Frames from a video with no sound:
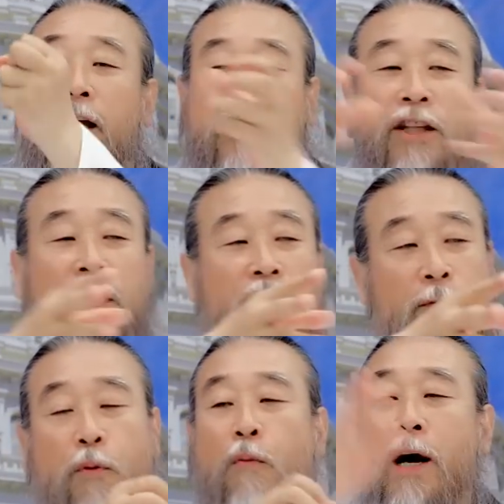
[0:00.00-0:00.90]

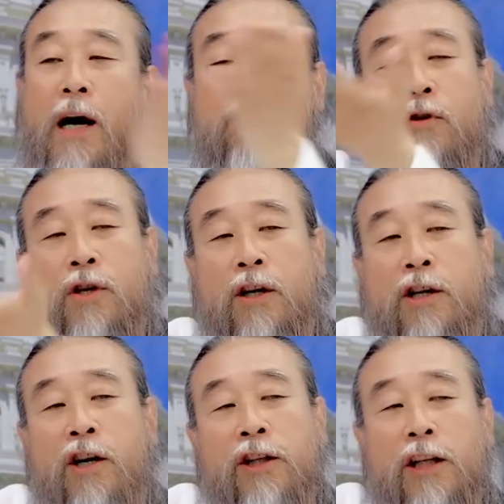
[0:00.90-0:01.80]
니를 뽑아갖고 그
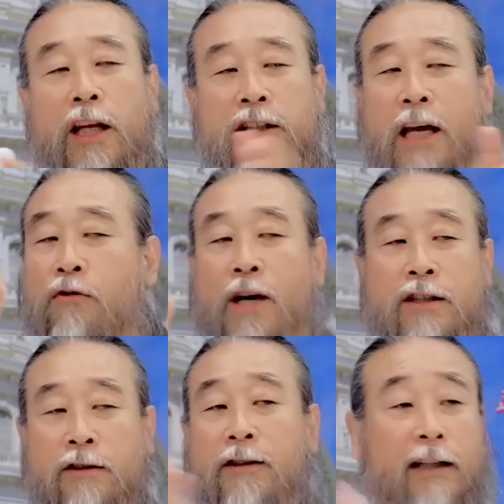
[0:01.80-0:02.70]
큰 일에
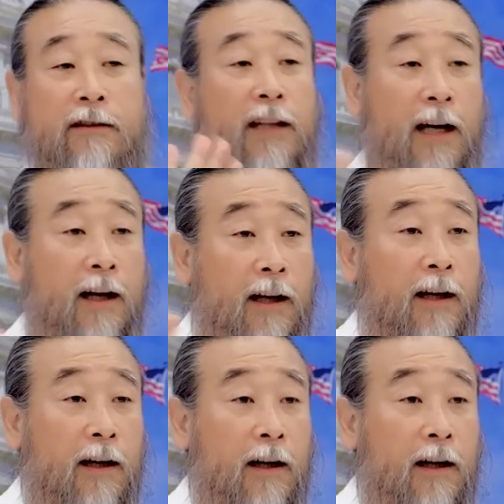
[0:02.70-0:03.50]
사용하지는 않는다.